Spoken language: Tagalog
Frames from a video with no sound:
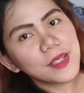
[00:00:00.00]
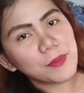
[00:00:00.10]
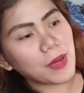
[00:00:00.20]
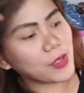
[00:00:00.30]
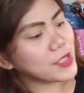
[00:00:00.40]

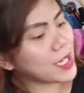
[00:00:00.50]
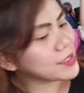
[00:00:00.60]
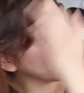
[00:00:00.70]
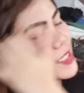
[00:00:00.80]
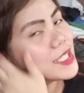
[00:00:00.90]
bago
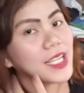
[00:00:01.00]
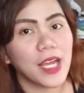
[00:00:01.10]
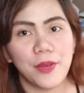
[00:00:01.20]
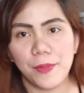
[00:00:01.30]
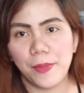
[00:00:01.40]
natin
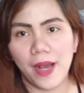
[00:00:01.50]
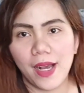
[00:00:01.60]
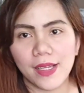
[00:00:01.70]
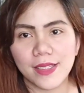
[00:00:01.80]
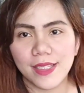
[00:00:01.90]

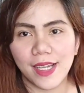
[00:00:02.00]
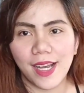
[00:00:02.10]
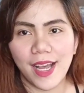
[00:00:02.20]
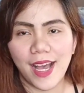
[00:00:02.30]
i-unbox ang